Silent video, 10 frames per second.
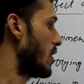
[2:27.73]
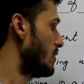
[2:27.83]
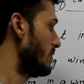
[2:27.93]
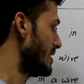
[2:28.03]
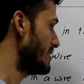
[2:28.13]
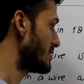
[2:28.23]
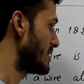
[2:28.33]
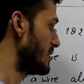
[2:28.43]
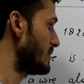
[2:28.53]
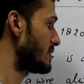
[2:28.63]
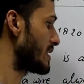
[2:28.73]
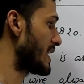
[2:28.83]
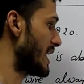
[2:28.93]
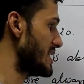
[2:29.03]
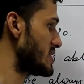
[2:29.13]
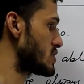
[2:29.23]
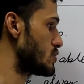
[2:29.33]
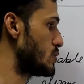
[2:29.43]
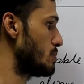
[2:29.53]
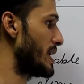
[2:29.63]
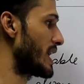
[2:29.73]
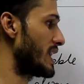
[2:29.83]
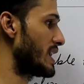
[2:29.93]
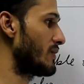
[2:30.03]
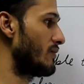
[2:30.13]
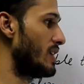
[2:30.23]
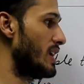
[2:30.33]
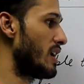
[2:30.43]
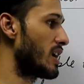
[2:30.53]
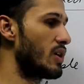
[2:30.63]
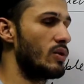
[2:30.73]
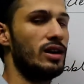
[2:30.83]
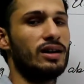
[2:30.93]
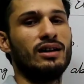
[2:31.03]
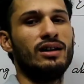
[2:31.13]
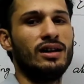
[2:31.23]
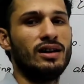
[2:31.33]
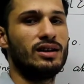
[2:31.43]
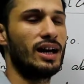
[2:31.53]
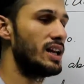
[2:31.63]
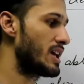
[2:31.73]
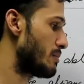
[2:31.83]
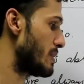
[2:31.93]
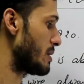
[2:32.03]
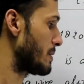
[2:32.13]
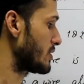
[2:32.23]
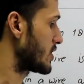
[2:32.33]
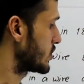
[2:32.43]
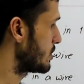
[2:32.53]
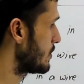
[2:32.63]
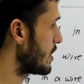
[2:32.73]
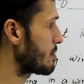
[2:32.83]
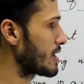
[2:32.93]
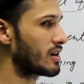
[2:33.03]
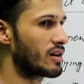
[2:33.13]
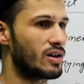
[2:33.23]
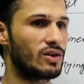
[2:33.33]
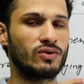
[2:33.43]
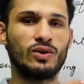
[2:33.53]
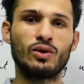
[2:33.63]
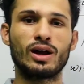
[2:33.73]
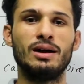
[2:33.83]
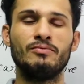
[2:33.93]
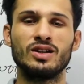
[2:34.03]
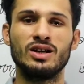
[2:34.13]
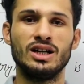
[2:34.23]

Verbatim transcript: ऑलवेज गिव्स राइज टू मैग्नेटिक फील्ड अराउंड इट यानी कि मेरे पास किसी भी वायर में अगर करंट फ्लो हो रहा है